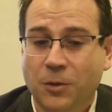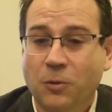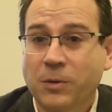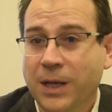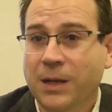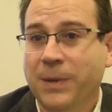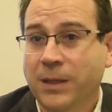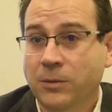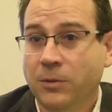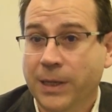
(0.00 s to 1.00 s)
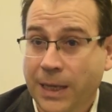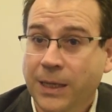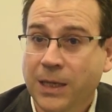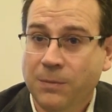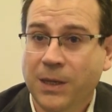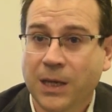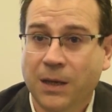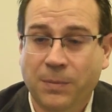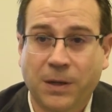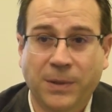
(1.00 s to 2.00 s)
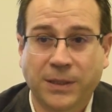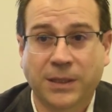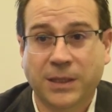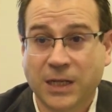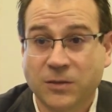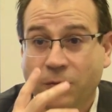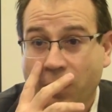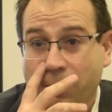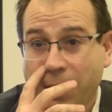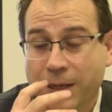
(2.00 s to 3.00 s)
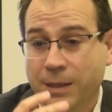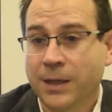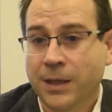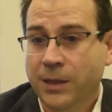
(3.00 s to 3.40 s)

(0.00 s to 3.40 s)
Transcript: un elemento que en química permite transformar